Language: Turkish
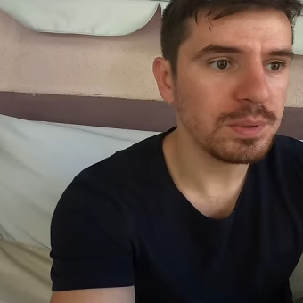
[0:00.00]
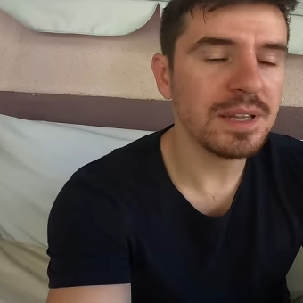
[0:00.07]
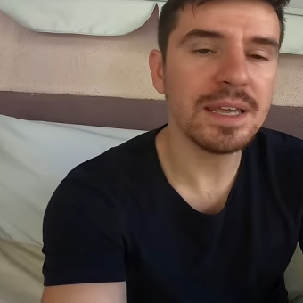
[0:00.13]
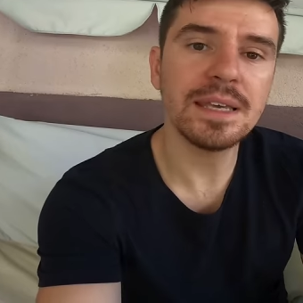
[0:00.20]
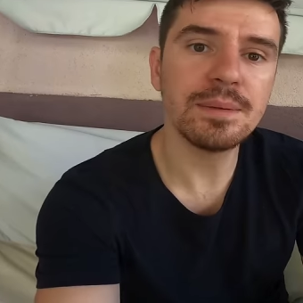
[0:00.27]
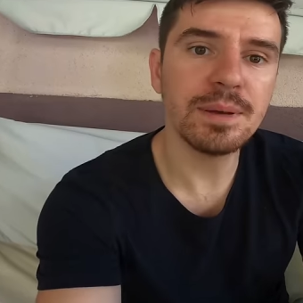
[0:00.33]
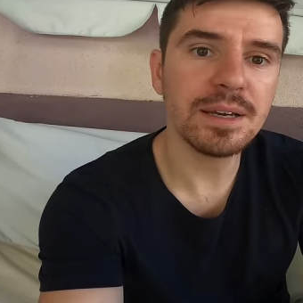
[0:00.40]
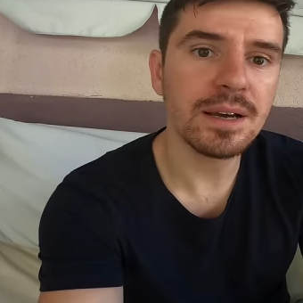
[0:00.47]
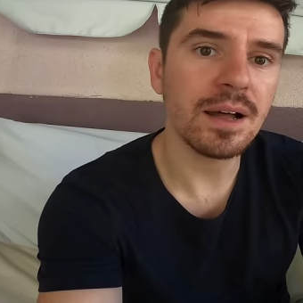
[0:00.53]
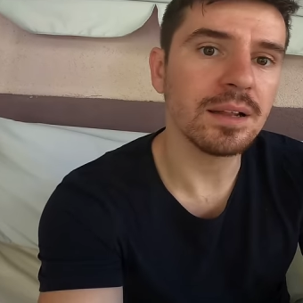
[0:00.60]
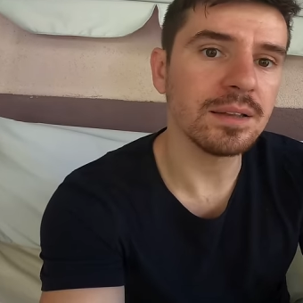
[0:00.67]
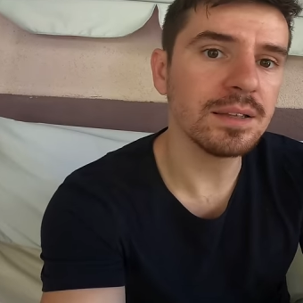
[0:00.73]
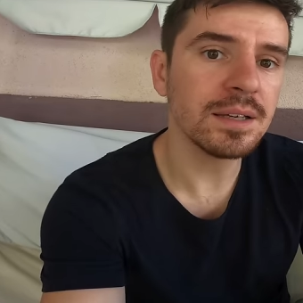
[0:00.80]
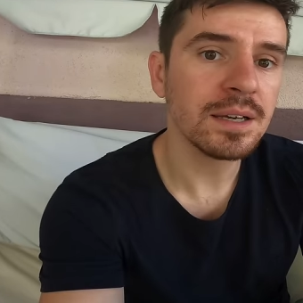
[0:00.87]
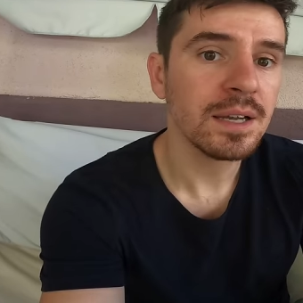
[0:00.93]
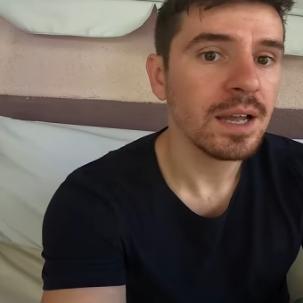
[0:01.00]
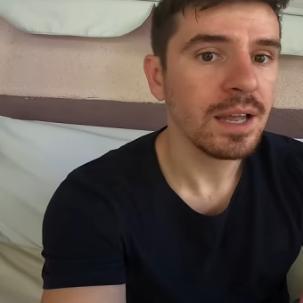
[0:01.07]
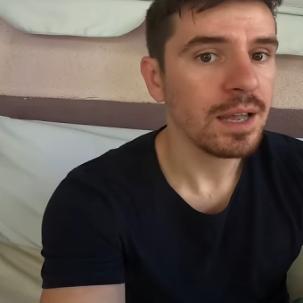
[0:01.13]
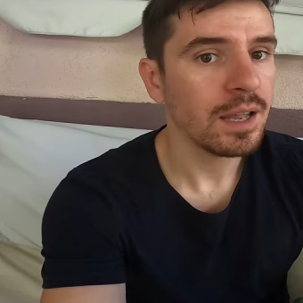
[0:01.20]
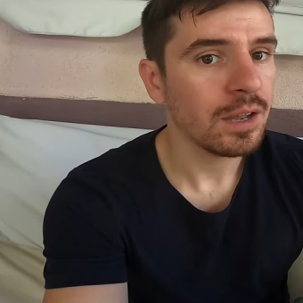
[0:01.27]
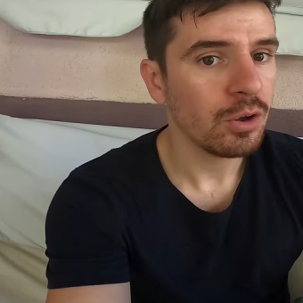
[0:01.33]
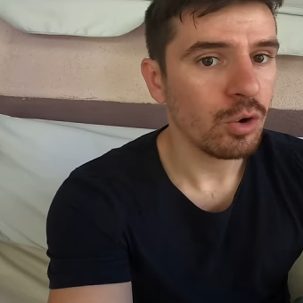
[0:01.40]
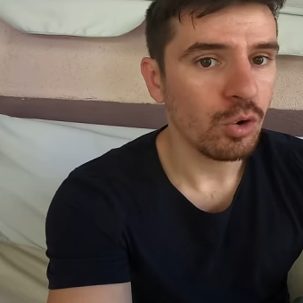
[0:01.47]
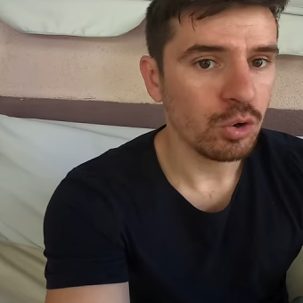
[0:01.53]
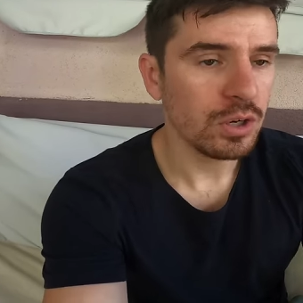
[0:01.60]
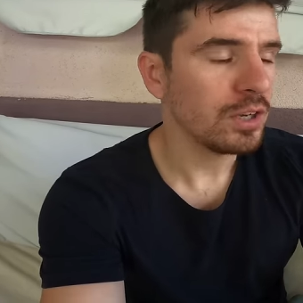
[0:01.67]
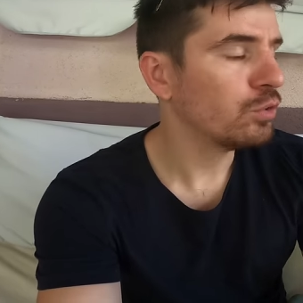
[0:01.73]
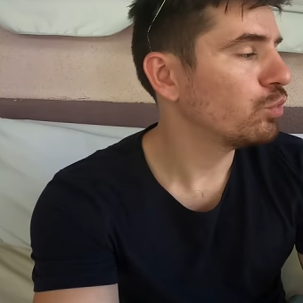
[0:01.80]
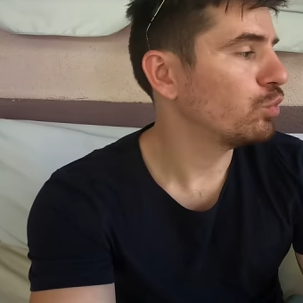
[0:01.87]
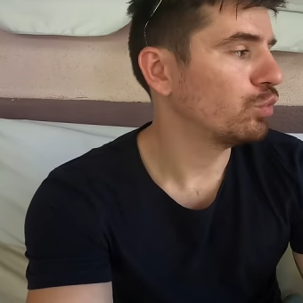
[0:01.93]
Bir de ekmek aldık.
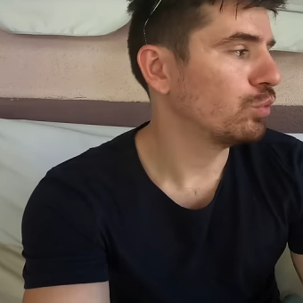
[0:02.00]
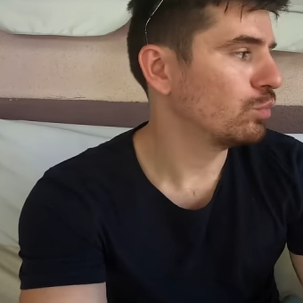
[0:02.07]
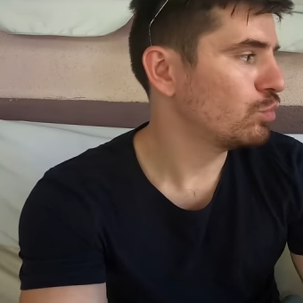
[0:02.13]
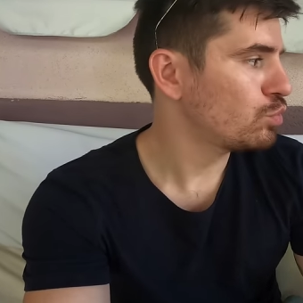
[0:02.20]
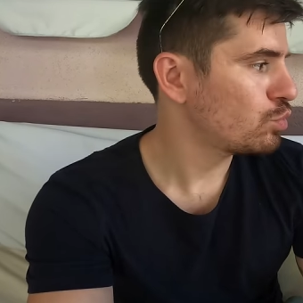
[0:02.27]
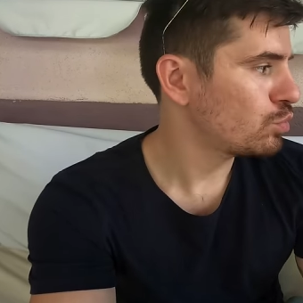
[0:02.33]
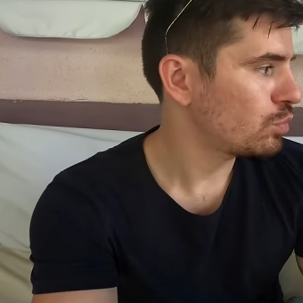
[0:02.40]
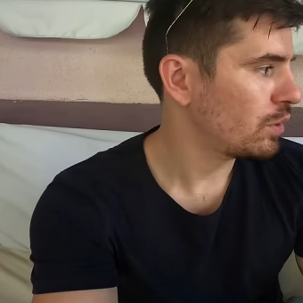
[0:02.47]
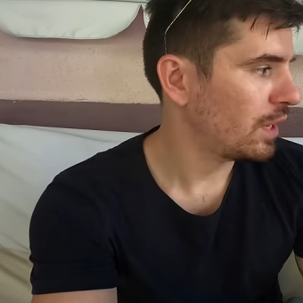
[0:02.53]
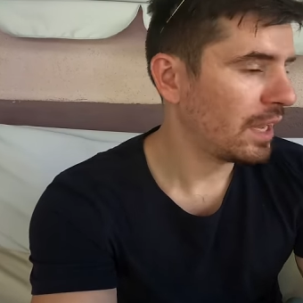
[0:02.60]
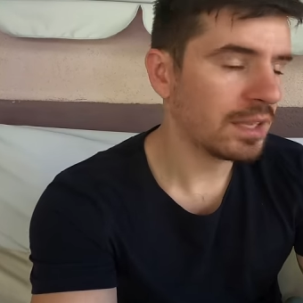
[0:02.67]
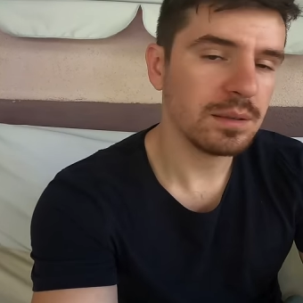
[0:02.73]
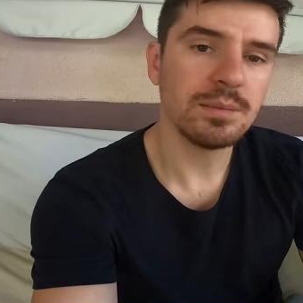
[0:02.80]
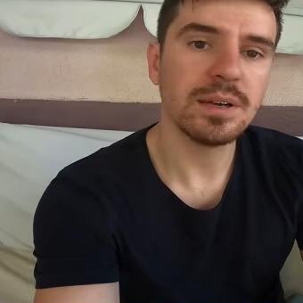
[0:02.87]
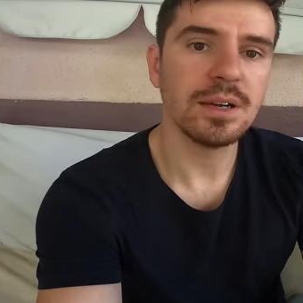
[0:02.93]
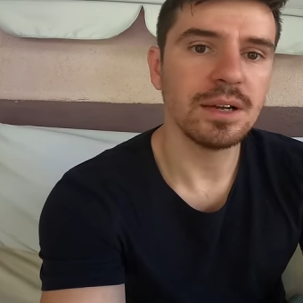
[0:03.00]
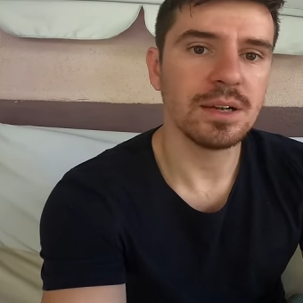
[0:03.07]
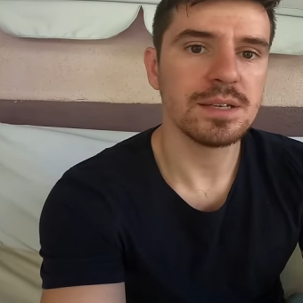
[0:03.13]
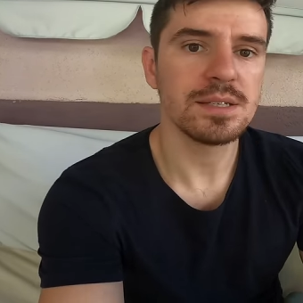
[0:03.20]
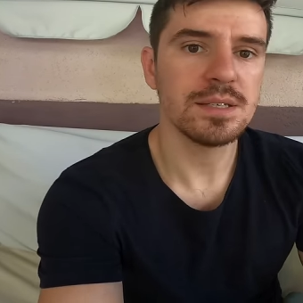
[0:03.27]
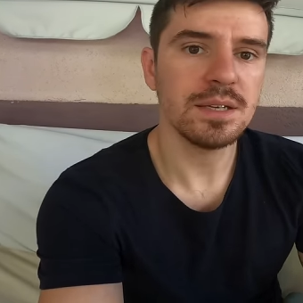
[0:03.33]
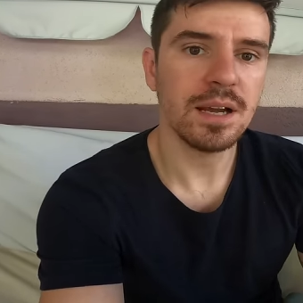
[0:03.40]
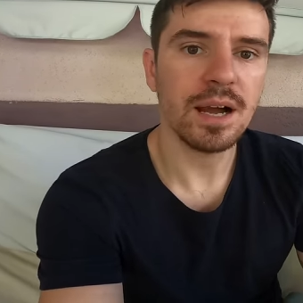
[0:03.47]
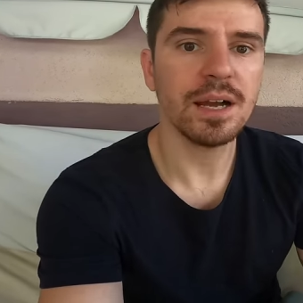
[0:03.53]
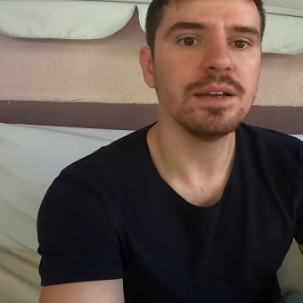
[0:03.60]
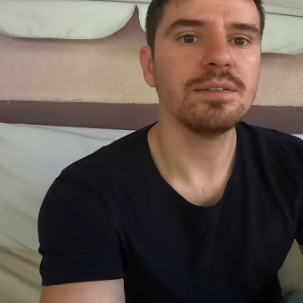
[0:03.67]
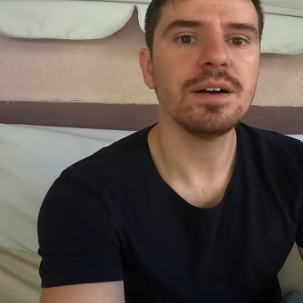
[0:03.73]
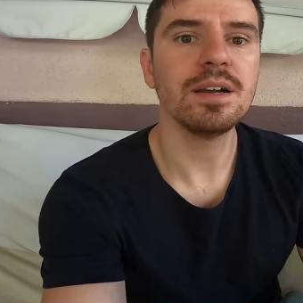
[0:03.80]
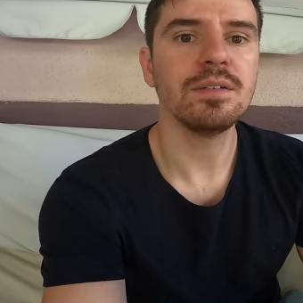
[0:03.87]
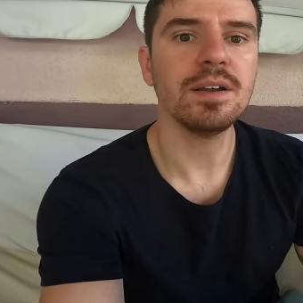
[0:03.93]
Öğlen öğünümüz ekmek arası
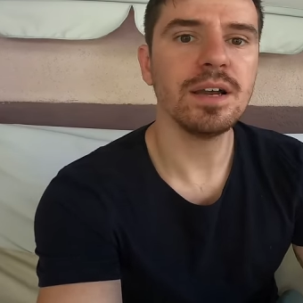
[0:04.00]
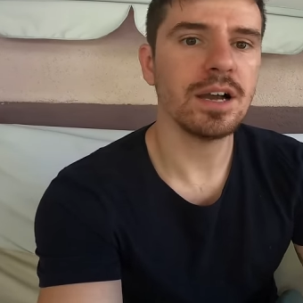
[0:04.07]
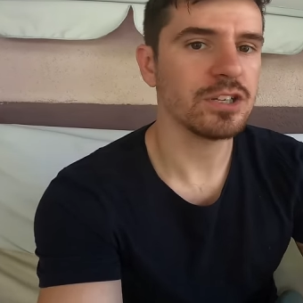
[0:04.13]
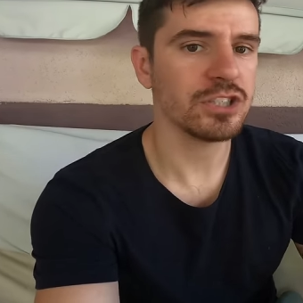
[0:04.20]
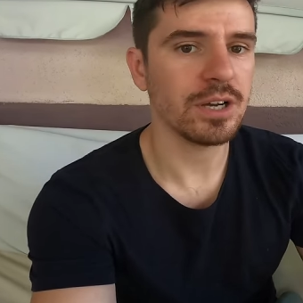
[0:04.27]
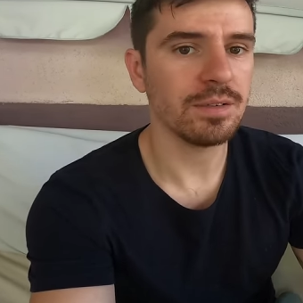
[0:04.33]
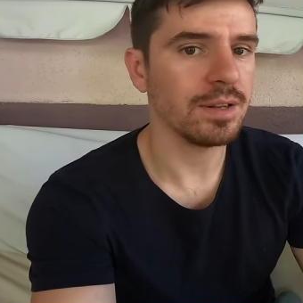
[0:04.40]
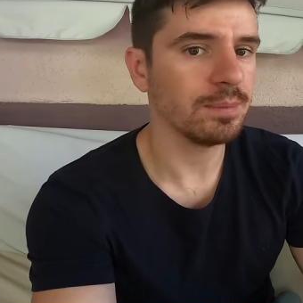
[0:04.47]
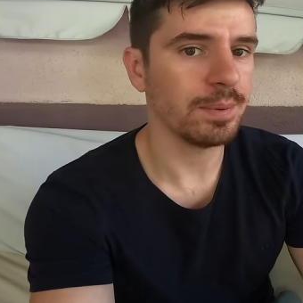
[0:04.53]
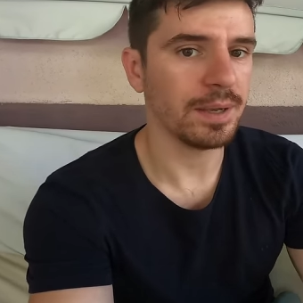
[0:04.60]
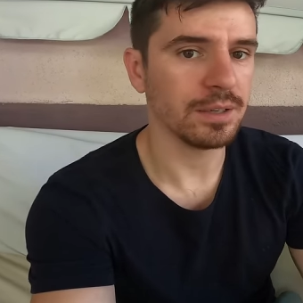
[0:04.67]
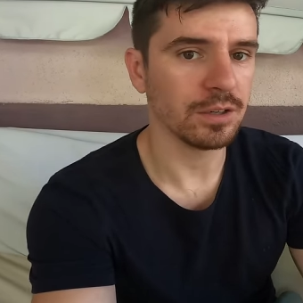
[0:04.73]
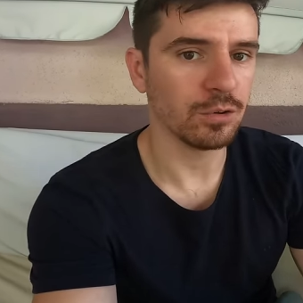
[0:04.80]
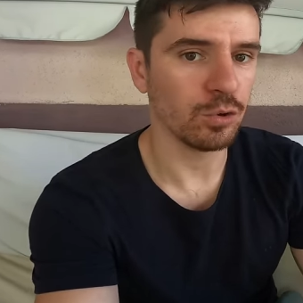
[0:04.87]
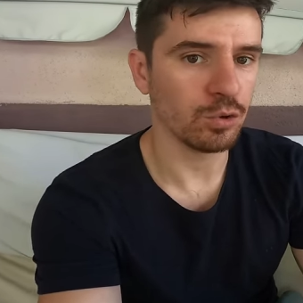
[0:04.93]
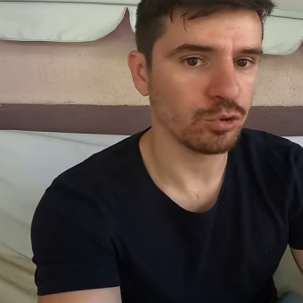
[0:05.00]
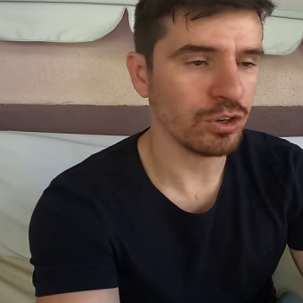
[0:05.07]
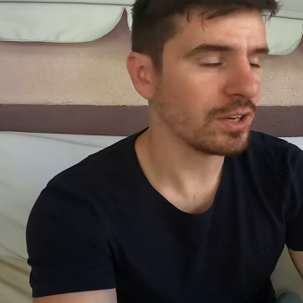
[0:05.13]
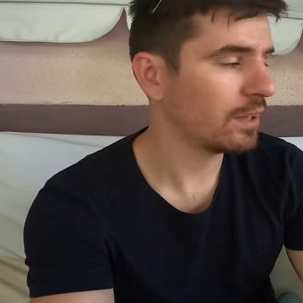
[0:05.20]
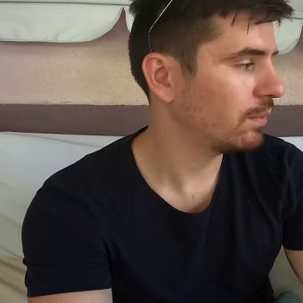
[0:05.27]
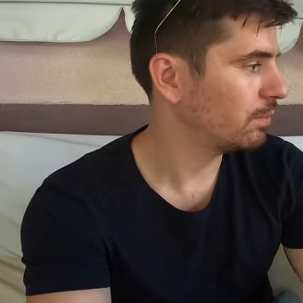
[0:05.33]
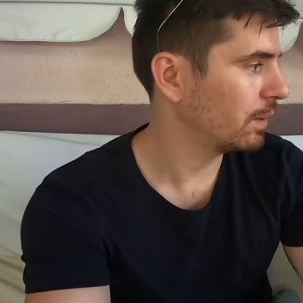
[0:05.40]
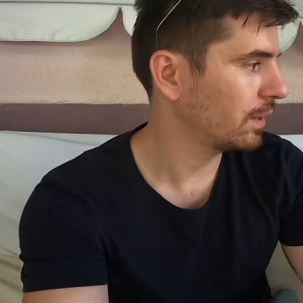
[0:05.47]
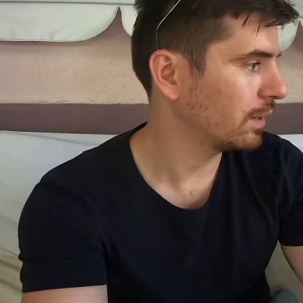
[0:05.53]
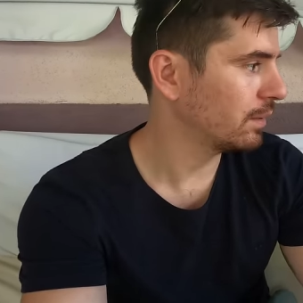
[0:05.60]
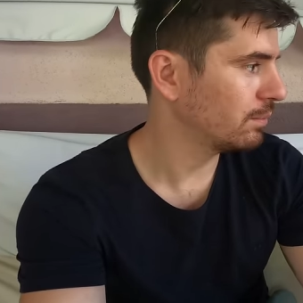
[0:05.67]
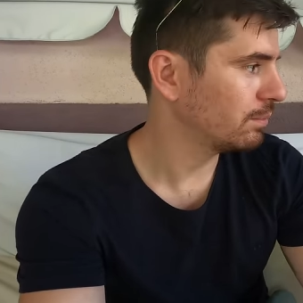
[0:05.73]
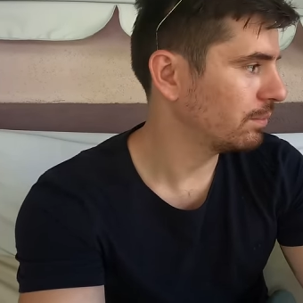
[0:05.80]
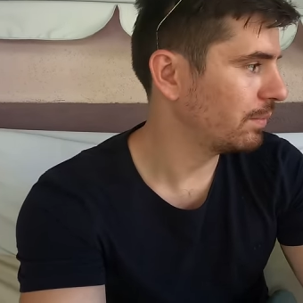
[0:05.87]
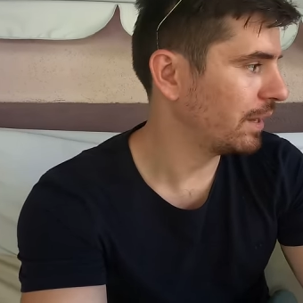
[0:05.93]
ayvar ve kaşkaval peyniri olacak.
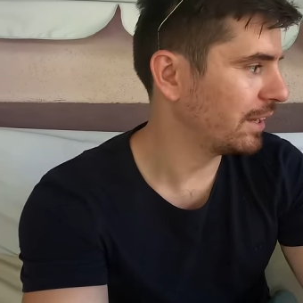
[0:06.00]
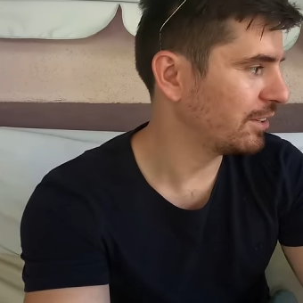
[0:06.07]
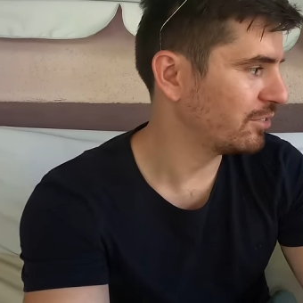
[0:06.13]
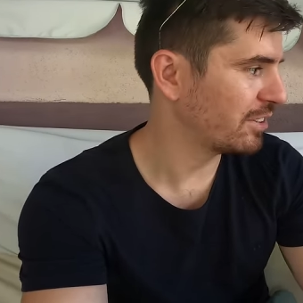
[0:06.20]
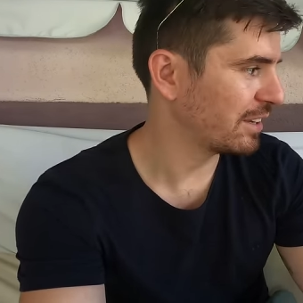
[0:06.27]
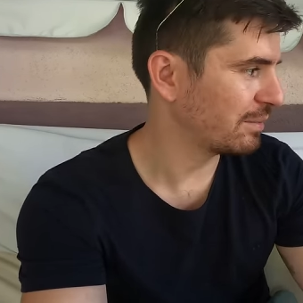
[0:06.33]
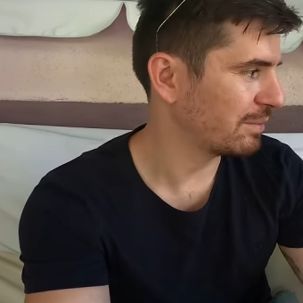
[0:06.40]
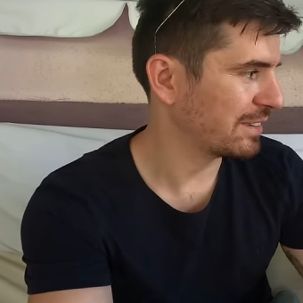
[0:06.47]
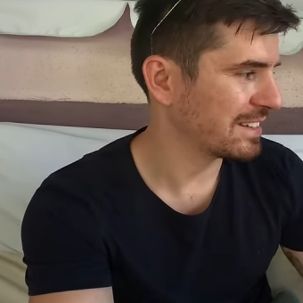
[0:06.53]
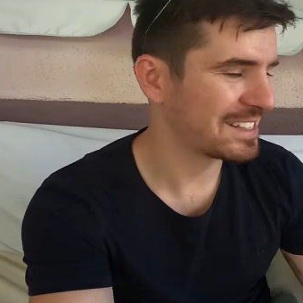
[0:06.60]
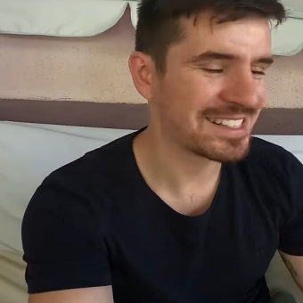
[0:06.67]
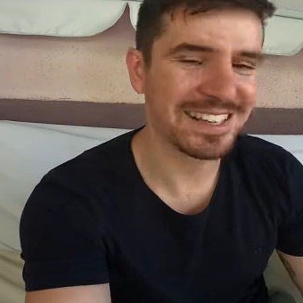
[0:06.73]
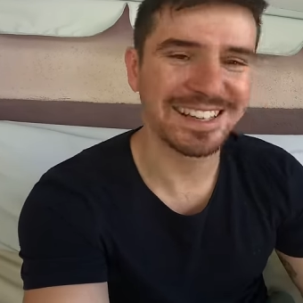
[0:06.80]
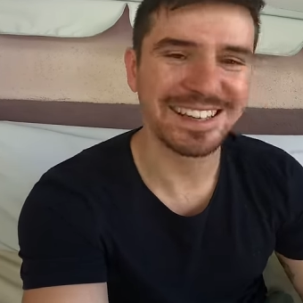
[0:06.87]
Bakalım beğenecek miyiz?